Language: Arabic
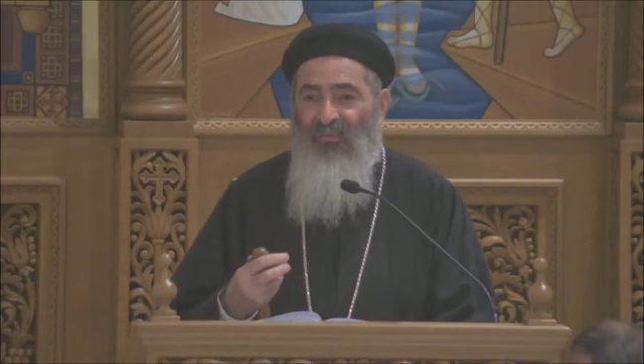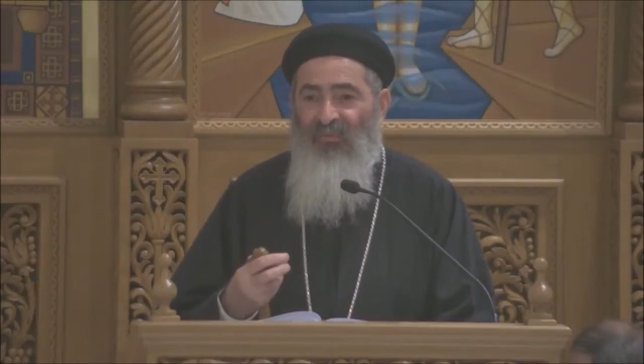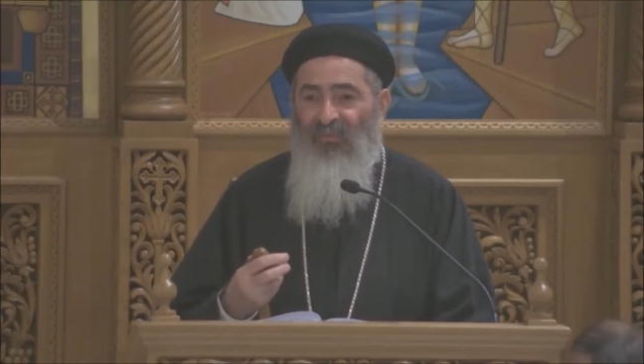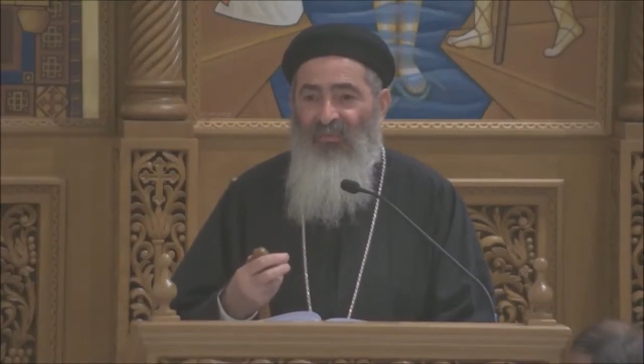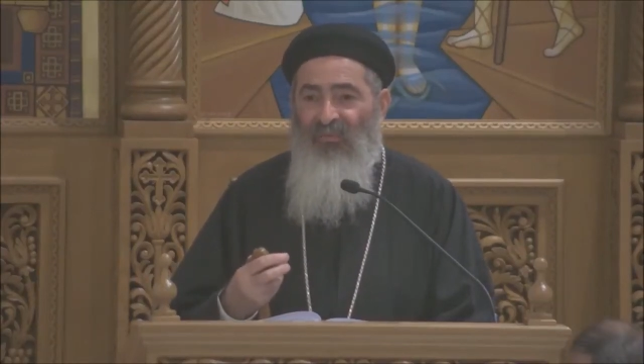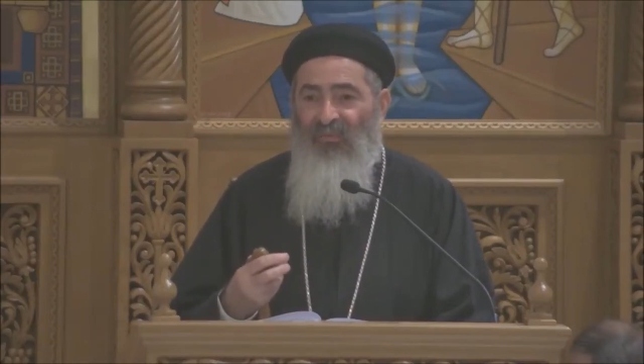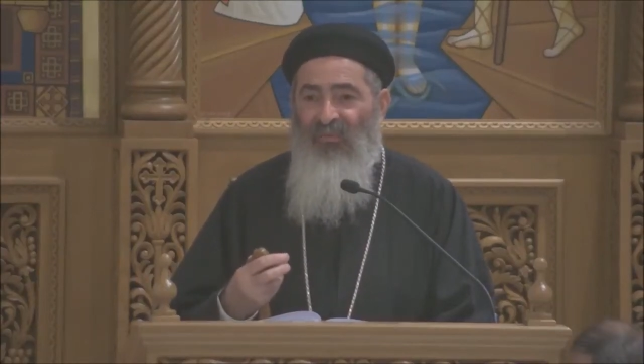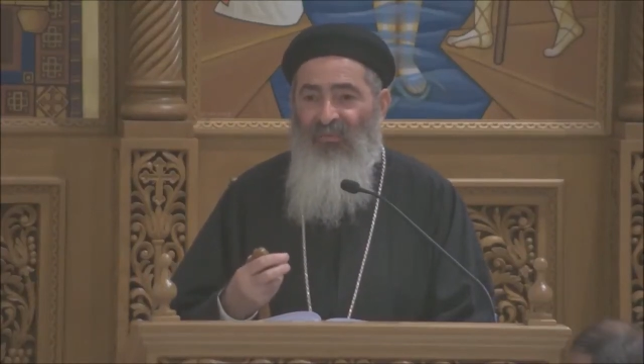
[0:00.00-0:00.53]

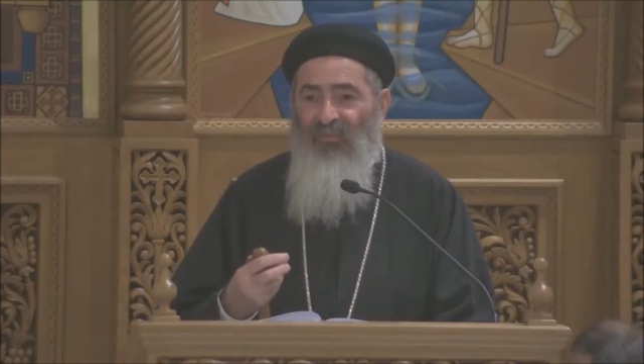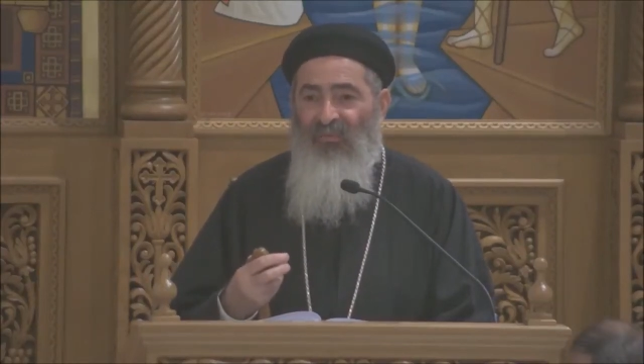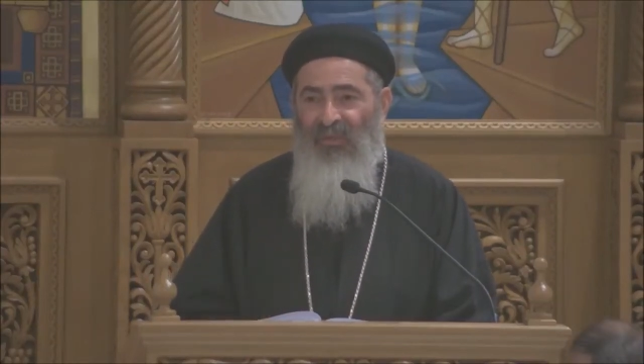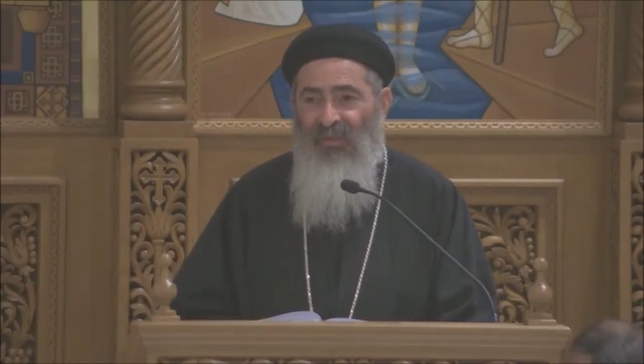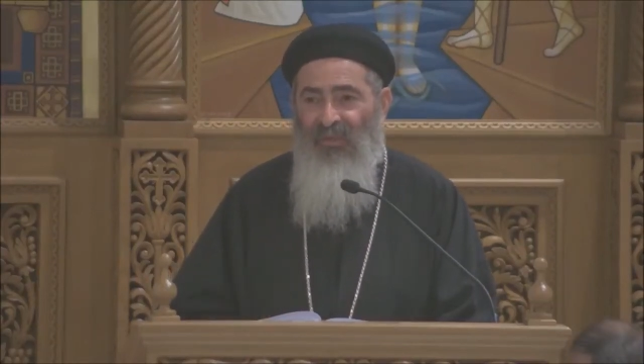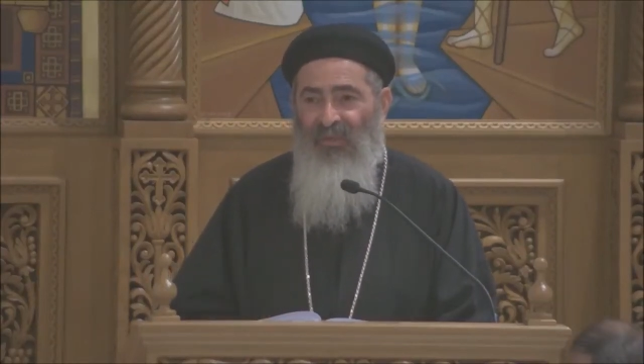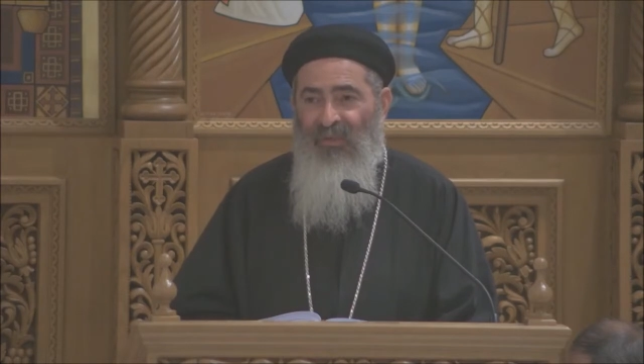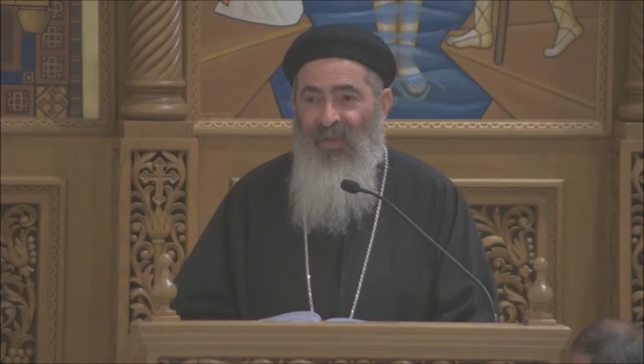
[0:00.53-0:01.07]
المؤمن
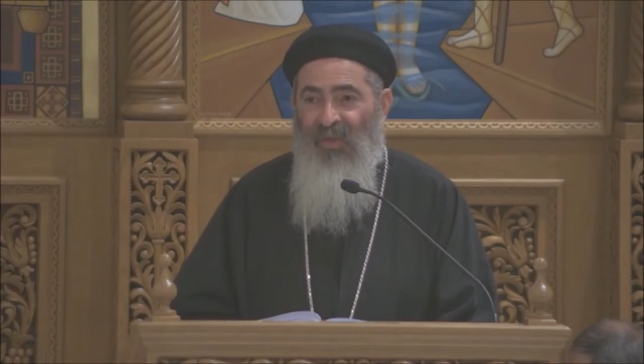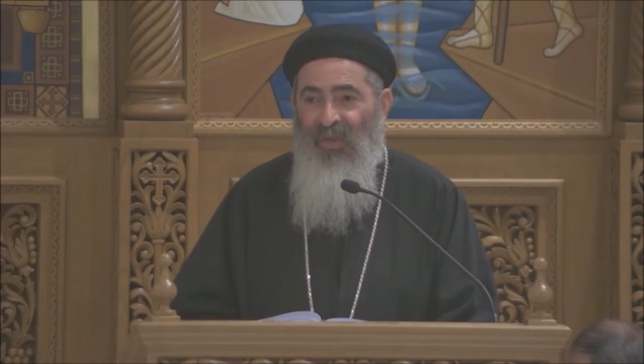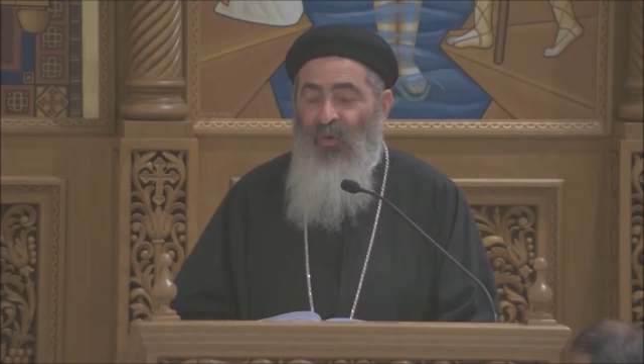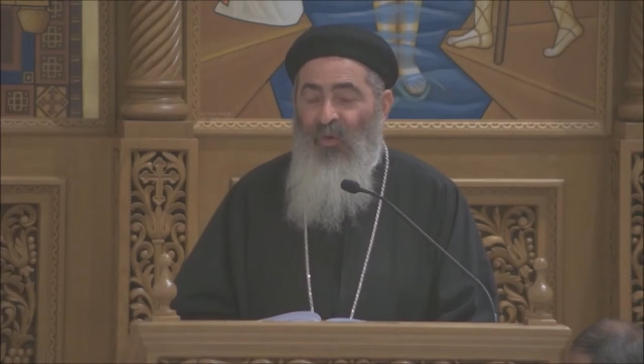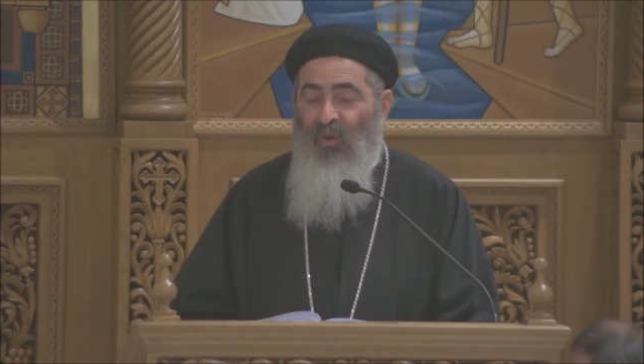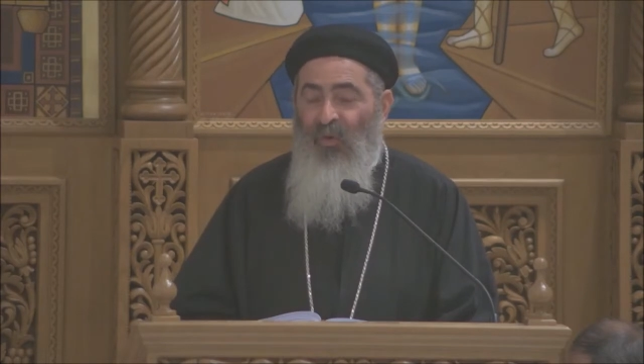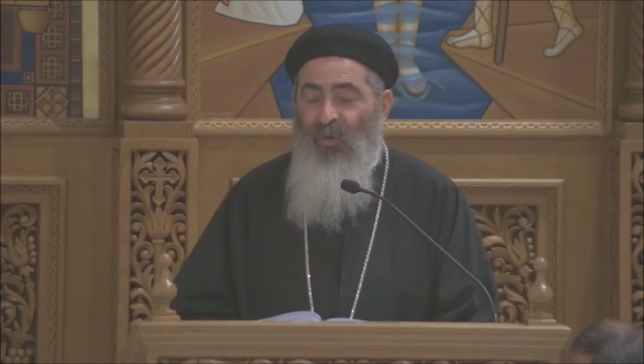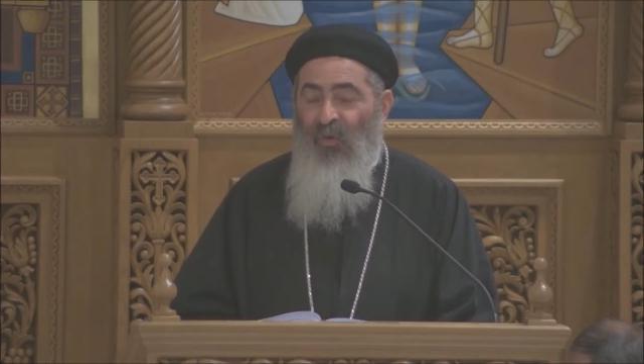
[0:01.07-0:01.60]

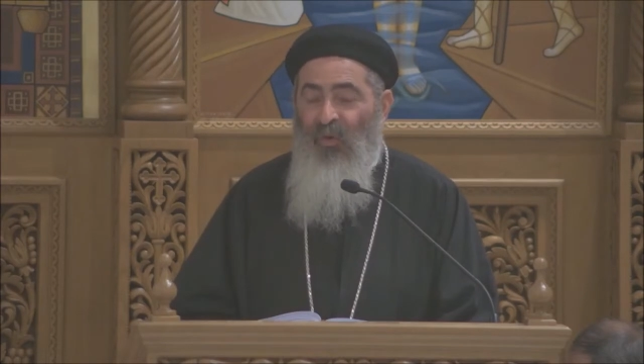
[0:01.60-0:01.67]
وبعدين